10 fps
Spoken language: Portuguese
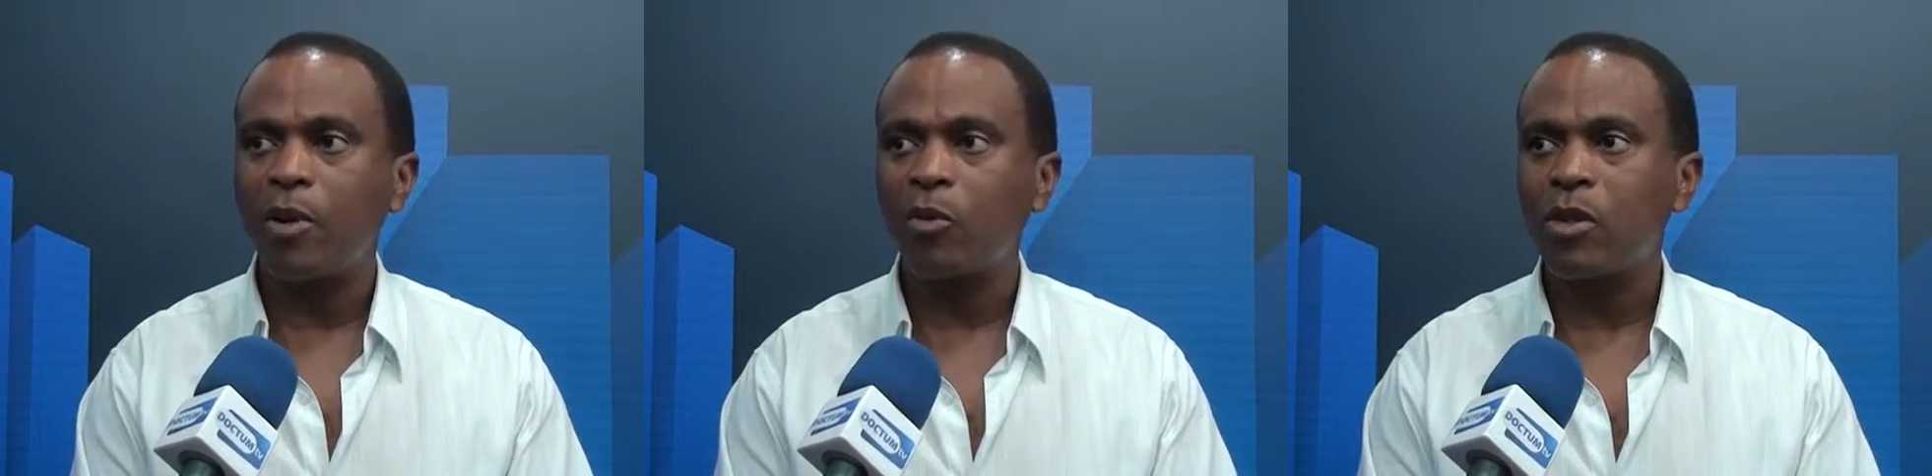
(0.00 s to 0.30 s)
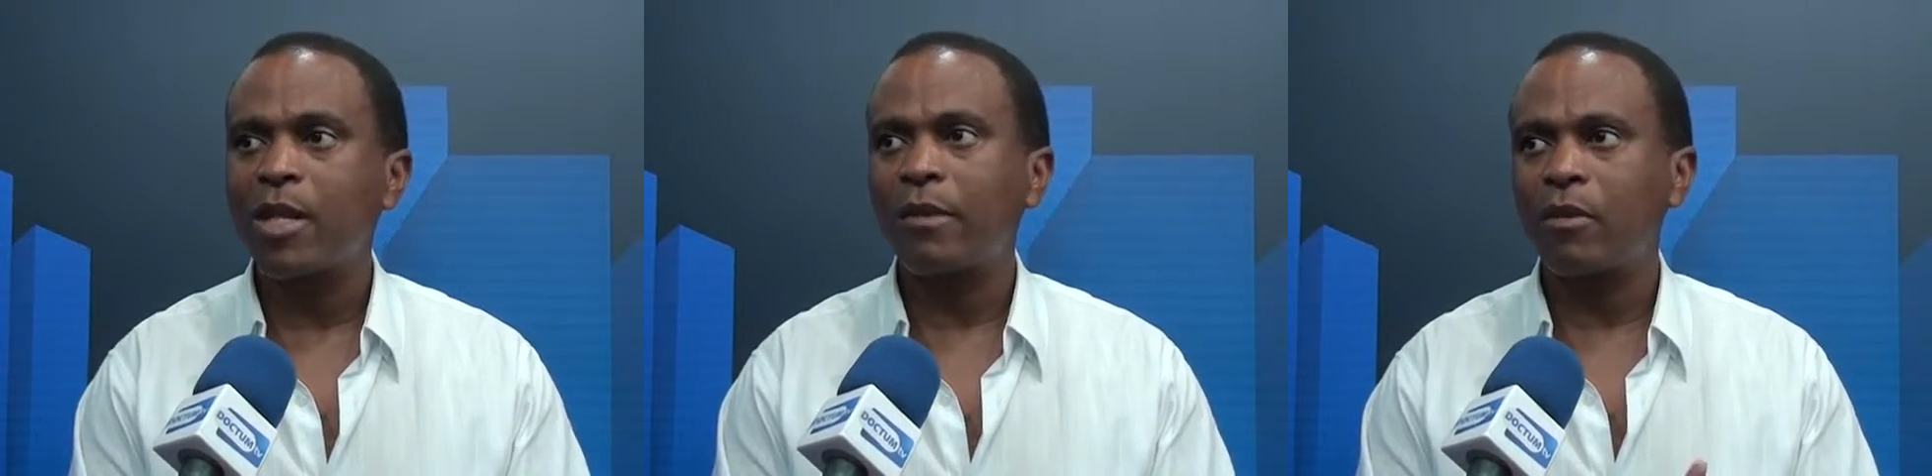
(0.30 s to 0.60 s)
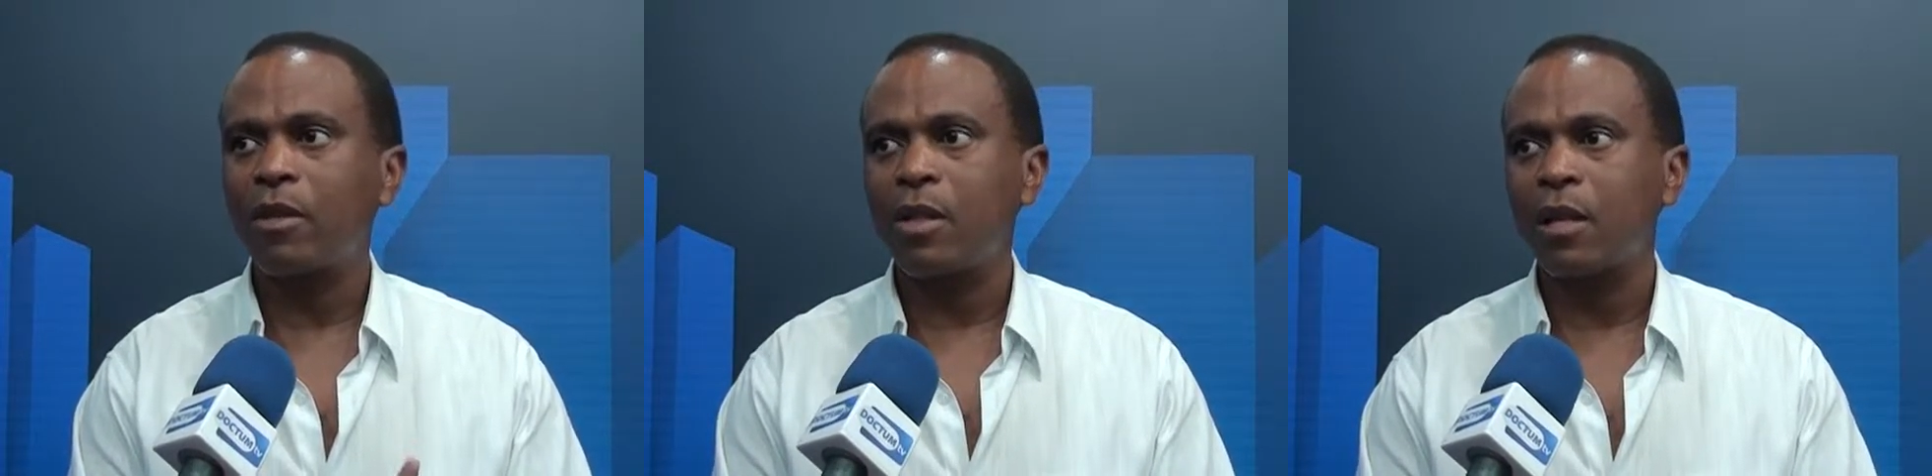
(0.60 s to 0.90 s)

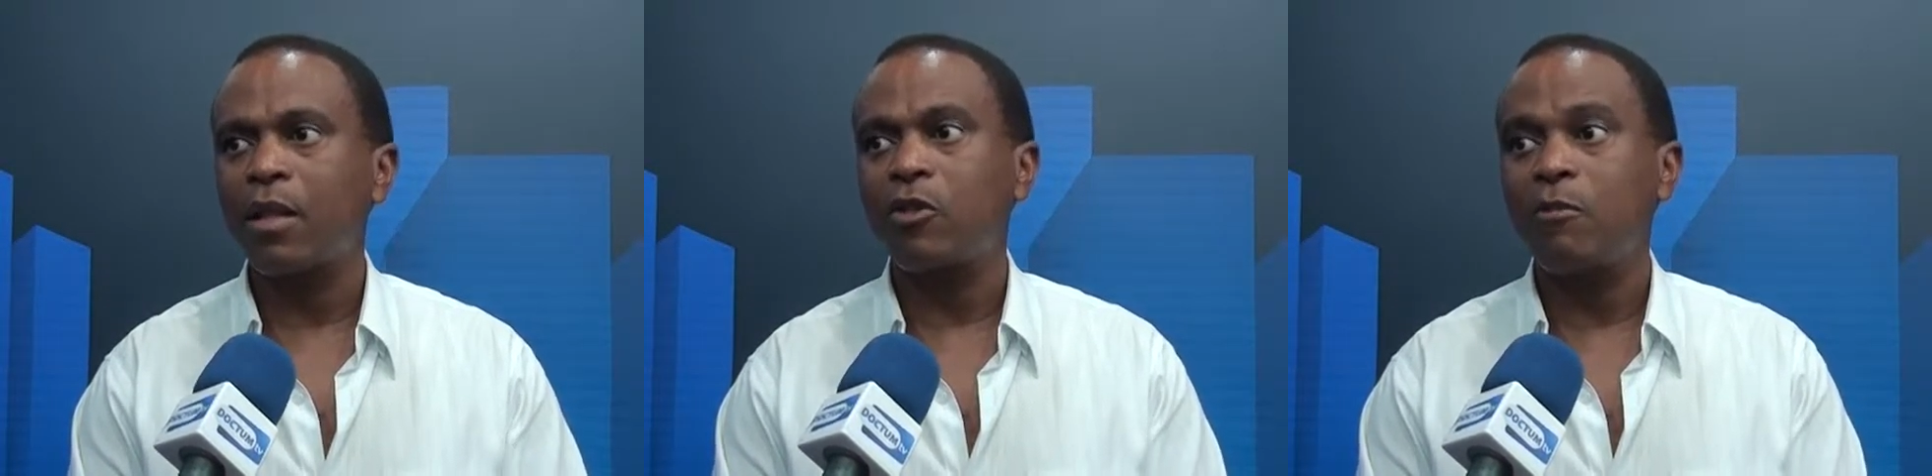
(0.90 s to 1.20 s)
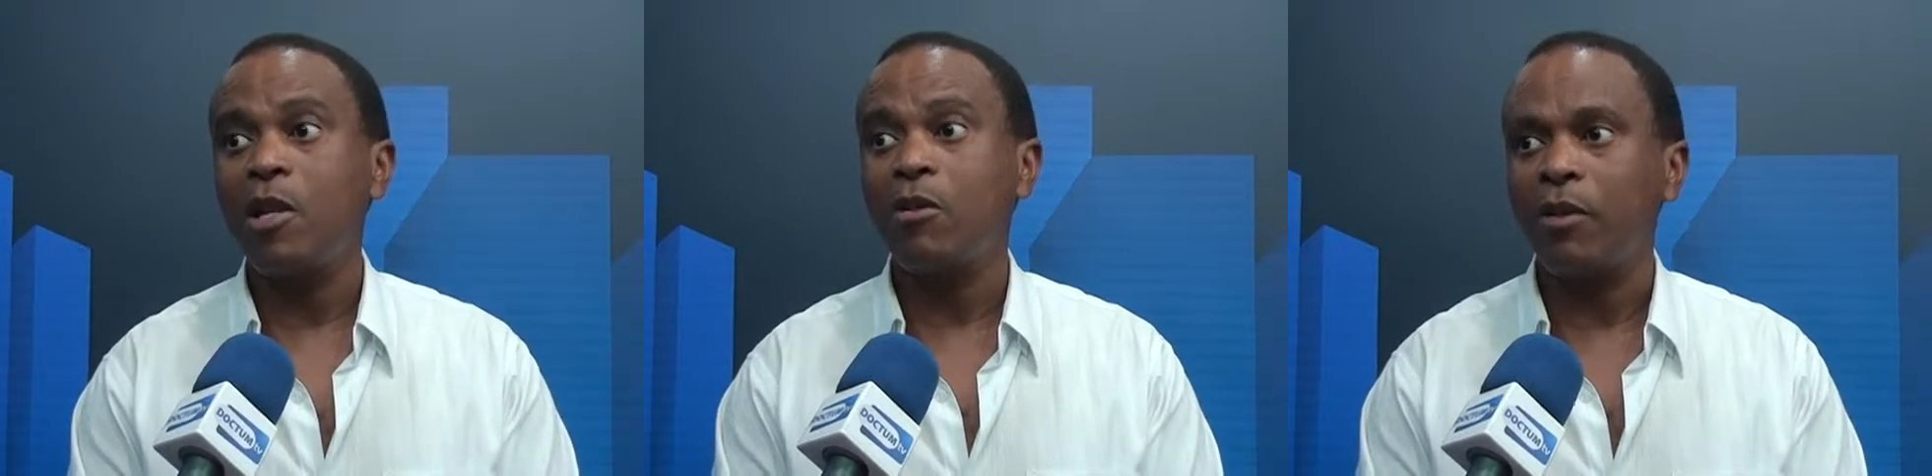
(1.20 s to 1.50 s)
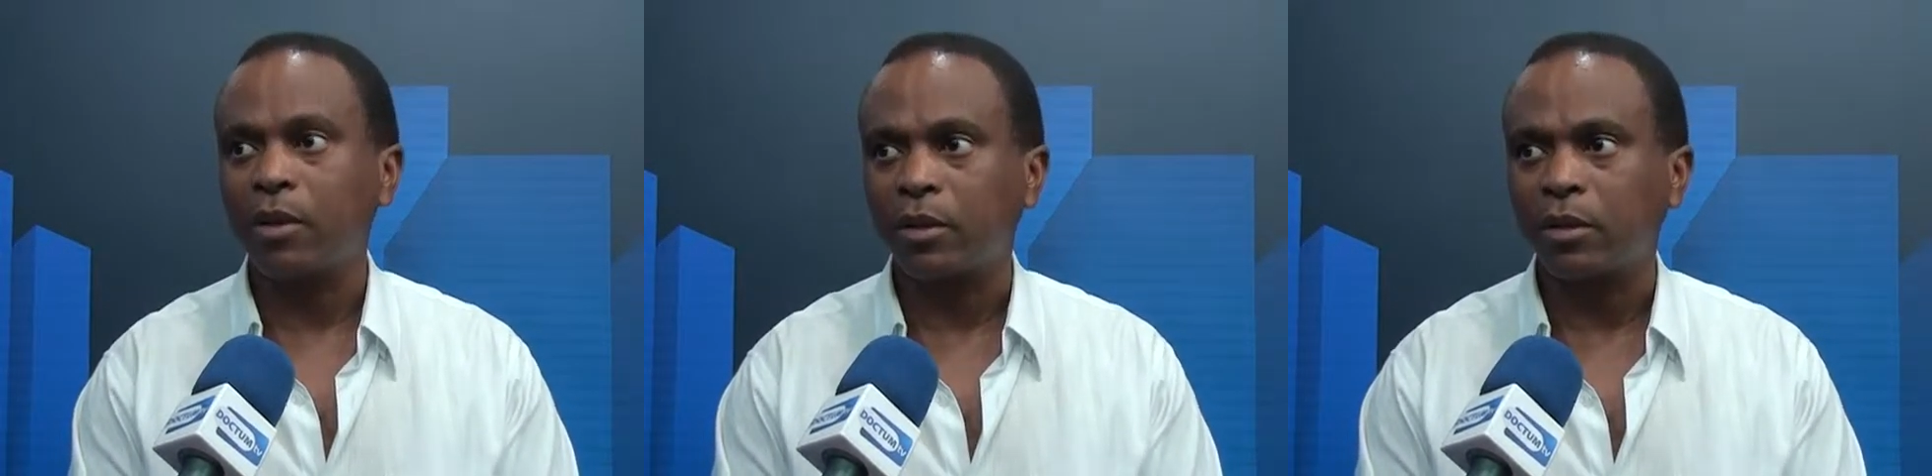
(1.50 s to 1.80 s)
817
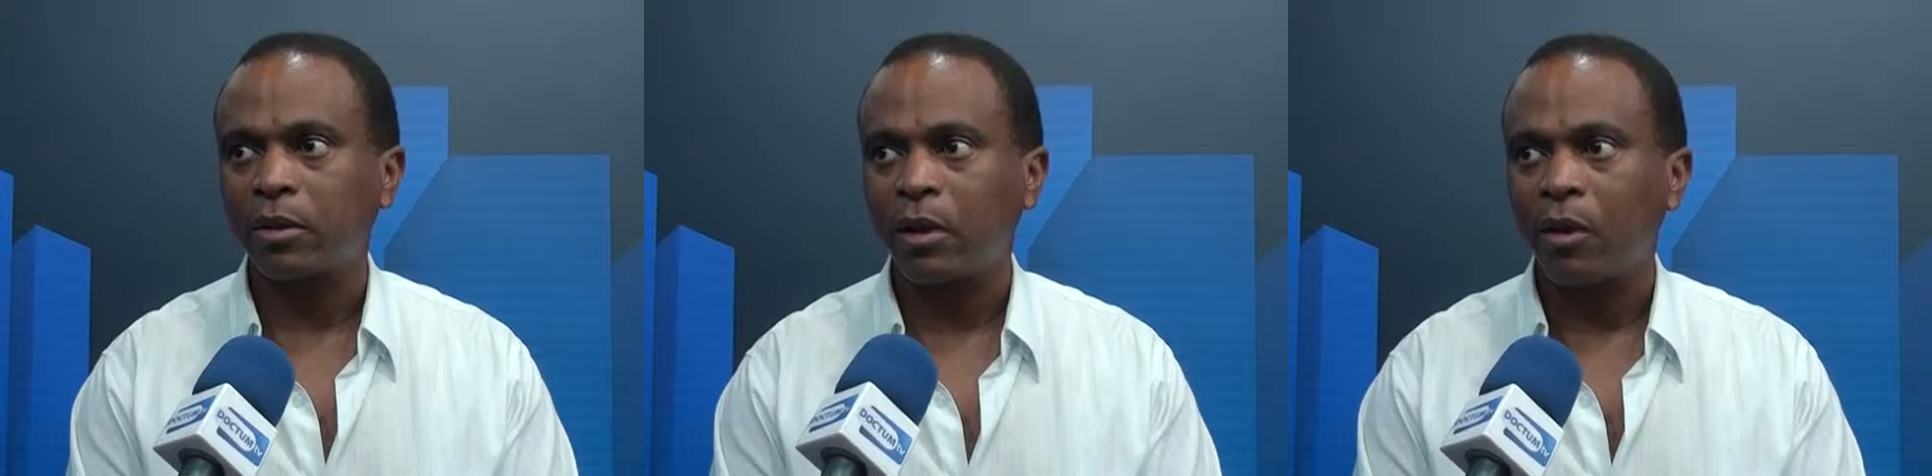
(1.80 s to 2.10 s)
milhões.